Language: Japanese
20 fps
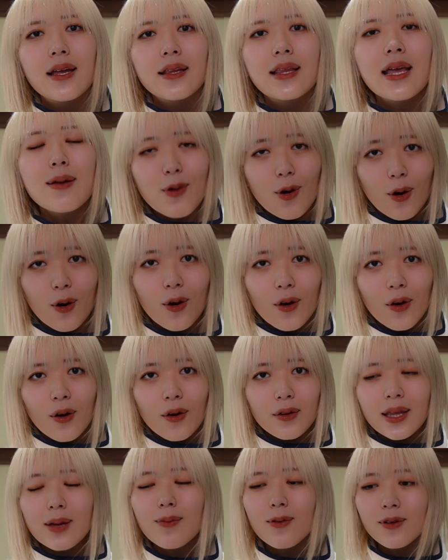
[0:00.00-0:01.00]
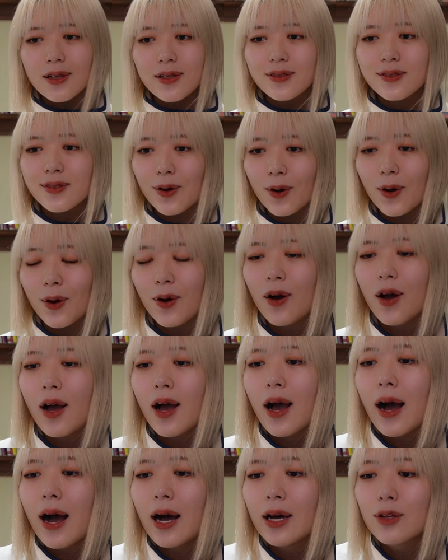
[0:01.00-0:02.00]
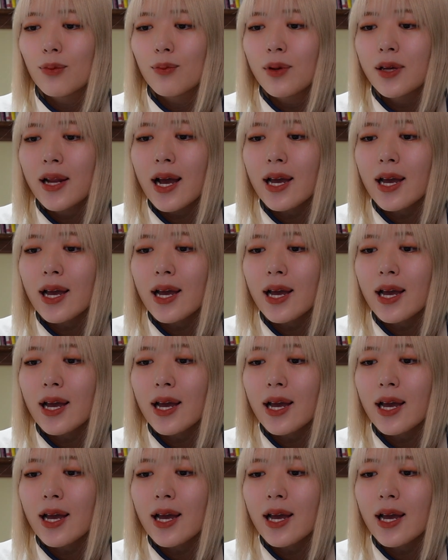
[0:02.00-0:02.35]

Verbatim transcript: でも、でもですよ、あの未